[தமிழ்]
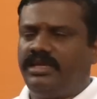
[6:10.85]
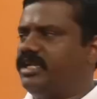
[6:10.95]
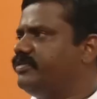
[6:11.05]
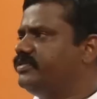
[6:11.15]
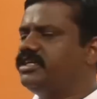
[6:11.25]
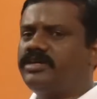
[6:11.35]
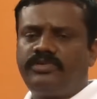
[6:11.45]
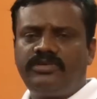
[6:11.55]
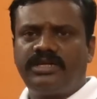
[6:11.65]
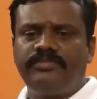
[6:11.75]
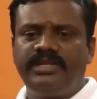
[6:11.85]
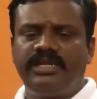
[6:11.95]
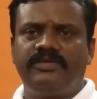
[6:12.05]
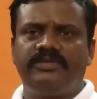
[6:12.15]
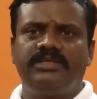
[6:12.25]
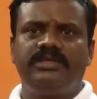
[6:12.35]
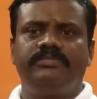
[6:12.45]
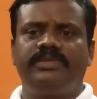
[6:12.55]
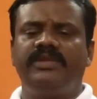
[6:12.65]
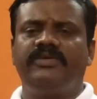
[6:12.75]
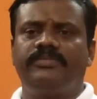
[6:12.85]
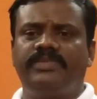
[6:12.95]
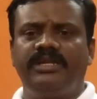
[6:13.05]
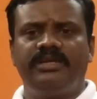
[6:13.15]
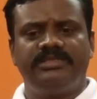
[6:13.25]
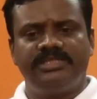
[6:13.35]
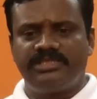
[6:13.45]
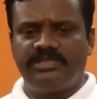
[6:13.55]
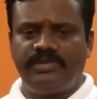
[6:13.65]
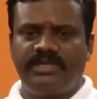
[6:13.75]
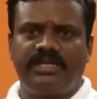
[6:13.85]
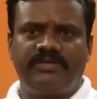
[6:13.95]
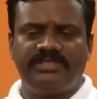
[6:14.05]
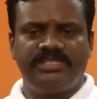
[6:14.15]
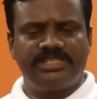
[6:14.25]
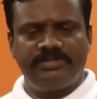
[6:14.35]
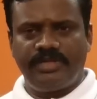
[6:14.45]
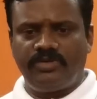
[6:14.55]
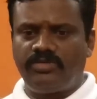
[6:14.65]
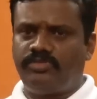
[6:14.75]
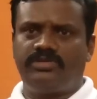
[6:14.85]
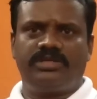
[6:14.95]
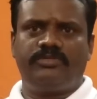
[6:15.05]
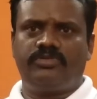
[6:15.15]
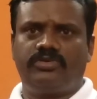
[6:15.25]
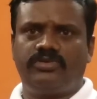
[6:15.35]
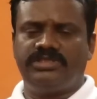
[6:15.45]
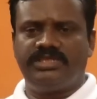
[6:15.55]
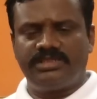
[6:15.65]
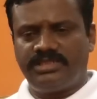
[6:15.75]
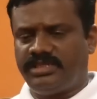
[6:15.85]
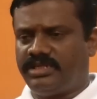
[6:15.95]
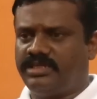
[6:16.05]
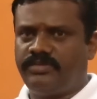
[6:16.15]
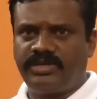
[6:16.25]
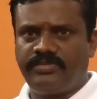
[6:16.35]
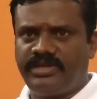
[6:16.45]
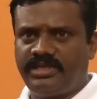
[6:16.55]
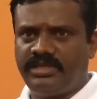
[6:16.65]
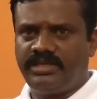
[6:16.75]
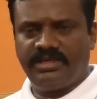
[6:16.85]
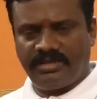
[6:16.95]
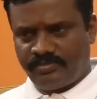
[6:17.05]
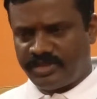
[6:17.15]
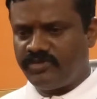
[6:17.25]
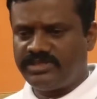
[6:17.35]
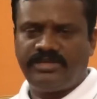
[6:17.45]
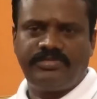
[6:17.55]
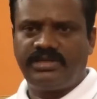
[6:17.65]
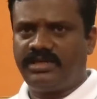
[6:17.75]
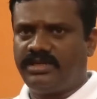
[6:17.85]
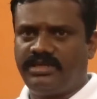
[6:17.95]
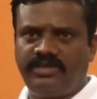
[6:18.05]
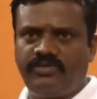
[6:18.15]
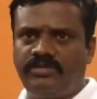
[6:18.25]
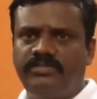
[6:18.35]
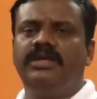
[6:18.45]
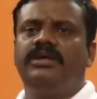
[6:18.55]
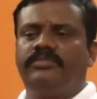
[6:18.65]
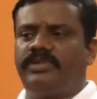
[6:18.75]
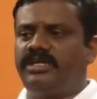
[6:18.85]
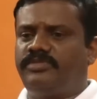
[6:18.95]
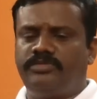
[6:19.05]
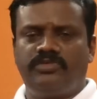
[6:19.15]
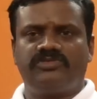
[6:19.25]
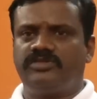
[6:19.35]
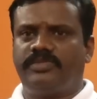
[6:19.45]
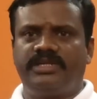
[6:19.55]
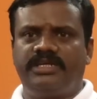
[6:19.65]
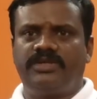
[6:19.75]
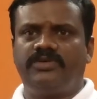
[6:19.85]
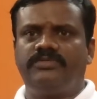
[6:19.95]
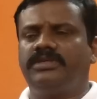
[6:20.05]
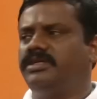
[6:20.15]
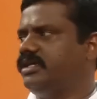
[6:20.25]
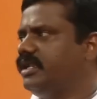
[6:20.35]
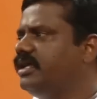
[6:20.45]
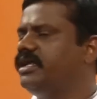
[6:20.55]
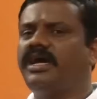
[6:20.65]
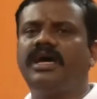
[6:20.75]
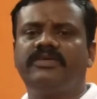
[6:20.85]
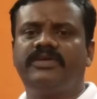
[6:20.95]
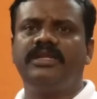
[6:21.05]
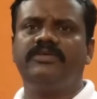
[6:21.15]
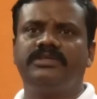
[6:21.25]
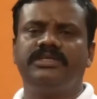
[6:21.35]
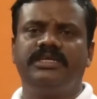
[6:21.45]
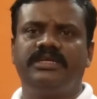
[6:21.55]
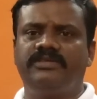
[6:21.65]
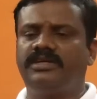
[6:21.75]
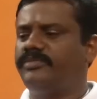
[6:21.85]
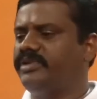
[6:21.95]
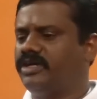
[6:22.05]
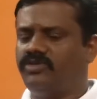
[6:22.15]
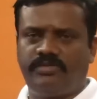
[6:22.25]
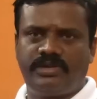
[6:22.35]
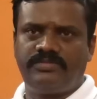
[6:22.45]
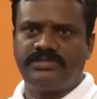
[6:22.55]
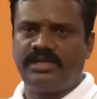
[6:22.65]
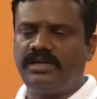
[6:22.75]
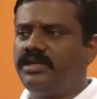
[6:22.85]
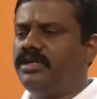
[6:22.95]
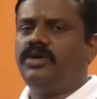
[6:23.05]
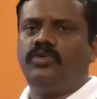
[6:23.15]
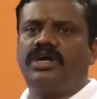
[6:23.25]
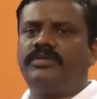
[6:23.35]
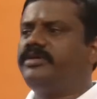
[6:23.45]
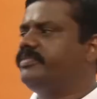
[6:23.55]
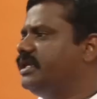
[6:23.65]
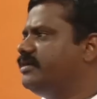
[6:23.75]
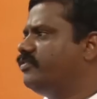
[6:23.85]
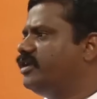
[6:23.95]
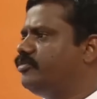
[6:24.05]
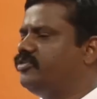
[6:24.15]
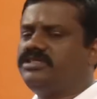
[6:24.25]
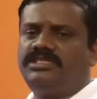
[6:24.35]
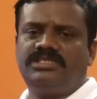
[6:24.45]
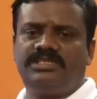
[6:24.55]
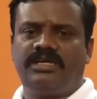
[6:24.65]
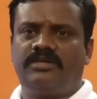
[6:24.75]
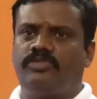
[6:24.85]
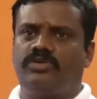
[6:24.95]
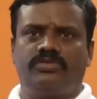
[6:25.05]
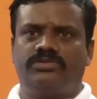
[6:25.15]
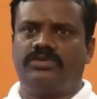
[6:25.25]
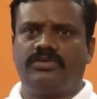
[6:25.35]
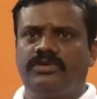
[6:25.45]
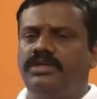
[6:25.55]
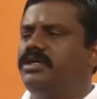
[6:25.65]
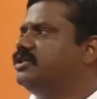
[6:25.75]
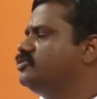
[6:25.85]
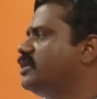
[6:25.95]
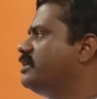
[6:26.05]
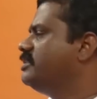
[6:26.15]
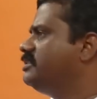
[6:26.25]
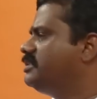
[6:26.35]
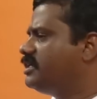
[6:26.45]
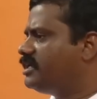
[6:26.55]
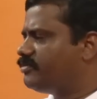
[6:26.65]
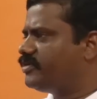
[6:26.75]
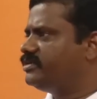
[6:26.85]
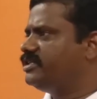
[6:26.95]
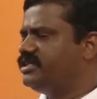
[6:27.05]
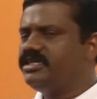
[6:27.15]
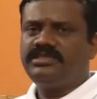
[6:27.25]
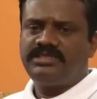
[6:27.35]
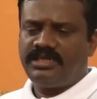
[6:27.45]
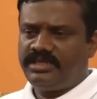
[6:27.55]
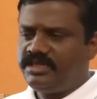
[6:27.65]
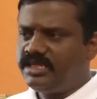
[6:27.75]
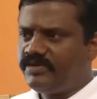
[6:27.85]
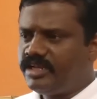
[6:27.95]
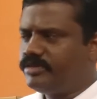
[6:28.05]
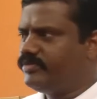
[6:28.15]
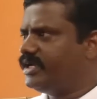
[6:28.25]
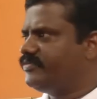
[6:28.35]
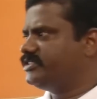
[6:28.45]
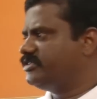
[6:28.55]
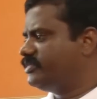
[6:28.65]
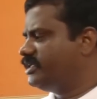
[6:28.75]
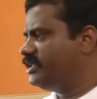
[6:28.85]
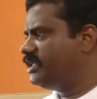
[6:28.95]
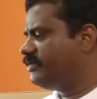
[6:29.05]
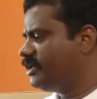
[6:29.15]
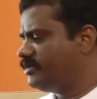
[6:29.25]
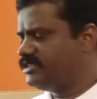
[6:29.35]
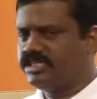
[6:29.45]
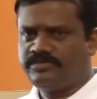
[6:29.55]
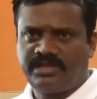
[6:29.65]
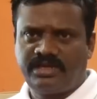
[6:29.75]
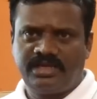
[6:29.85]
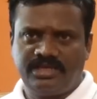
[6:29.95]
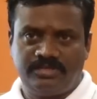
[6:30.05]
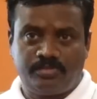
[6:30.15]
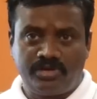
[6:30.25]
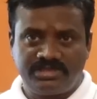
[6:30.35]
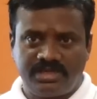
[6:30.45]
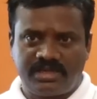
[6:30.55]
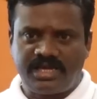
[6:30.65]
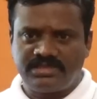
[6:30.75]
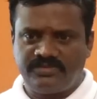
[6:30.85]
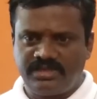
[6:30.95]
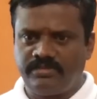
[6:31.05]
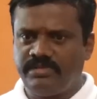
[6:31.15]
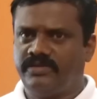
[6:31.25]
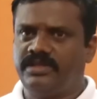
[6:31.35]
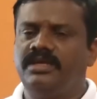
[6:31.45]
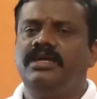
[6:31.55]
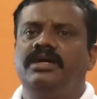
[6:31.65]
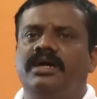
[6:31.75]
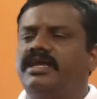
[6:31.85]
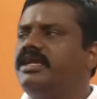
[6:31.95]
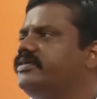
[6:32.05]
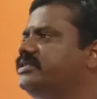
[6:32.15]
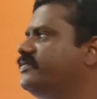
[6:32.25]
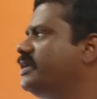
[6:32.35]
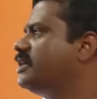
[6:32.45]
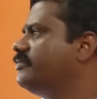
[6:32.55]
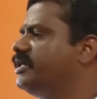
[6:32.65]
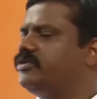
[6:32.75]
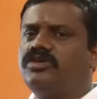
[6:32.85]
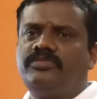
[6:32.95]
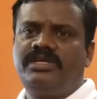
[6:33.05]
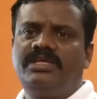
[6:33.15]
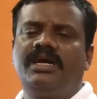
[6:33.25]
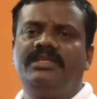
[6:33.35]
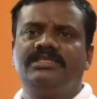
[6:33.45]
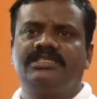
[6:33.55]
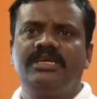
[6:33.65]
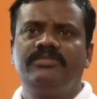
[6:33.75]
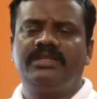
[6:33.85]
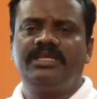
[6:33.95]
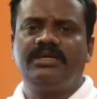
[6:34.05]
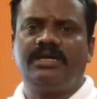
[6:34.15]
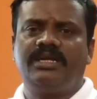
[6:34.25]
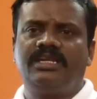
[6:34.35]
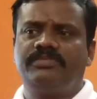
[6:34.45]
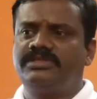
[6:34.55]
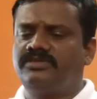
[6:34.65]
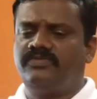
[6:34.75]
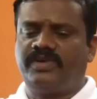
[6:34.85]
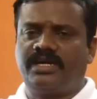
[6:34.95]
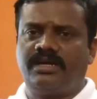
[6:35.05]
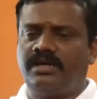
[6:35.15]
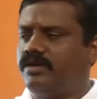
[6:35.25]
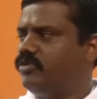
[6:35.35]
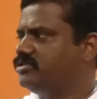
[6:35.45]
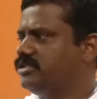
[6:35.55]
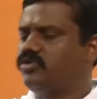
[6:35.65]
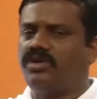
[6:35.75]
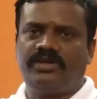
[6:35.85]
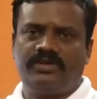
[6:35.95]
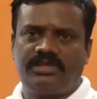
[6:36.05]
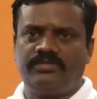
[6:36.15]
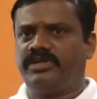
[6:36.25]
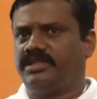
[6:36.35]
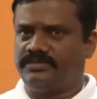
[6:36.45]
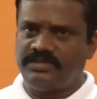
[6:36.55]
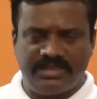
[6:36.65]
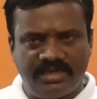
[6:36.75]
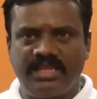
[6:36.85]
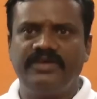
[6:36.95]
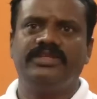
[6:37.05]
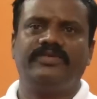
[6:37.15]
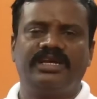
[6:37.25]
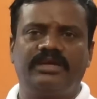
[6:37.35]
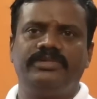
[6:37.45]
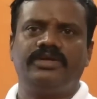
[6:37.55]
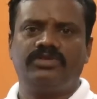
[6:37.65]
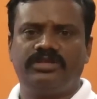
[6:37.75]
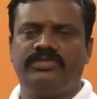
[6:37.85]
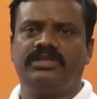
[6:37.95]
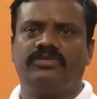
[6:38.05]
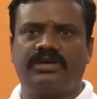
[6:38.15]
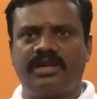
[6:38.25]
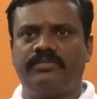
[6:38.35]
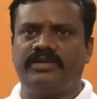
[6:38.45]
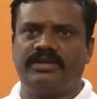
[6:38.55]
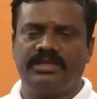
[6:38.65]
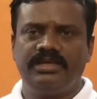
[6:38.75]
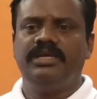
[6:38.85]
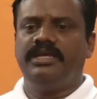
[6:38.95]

நம்ம வந்ததுக்கப்புறம் கம்பெனிகளுக்கு வந்து பில் வாங்க பில்லு ஜிஎஸ்டி பில் கேட்குறோம் ஜிஎஸ்டி பில்லோட போட்டு நம்ம கொடுக்குறோம் ஜிஎஸ்டி இருக்குது நம்ம கம்பெனிக்கு பதிவு செய்யப்பட்ட நிறுவனம் பன்னெண்டு பதிமூணு வருஷம் பண்ணிகிட்டு இருக்கோம் எல்லா யாருக்கு வேணாலும் வந்து நீங்கள் வந்து கம்பெனி அக்கௌண்ட் பண்ண ஆரம்பிச்சிடலாம் உங்கள் கம்பெனி பேரில் ஃபுல்லாக அமௌண்ட்டு ஜிஎஸ்டி நாங்கள் போட்டு கொடுத்துட்றோம் ஸோ அதனால் இங்கேயே நம்ம வந்து இங்கேயே இந்தியாவிலே நம்ம மேனுஃபேக்சர் பண்ணி இந்தியாவிலே நம்ம சேல்ஸ் பண்ணல இந்த ப்ரொடக்ஷன் காஸ்ட் வந்து கம்மியாகுது அதனால் வந்து விலை கம்மியாக கொடுக்க முடியுது அதே சேம் அதே ஹண்ட்ரட் பர்சன்ட் பக்கா ஒரிஜினல் குவாலிட்டியோட தர முடியுது இதனால தான் வந்து விலை கம்மியாக கொடுக்கன்றது ஒரு காரணமாக இருக்குது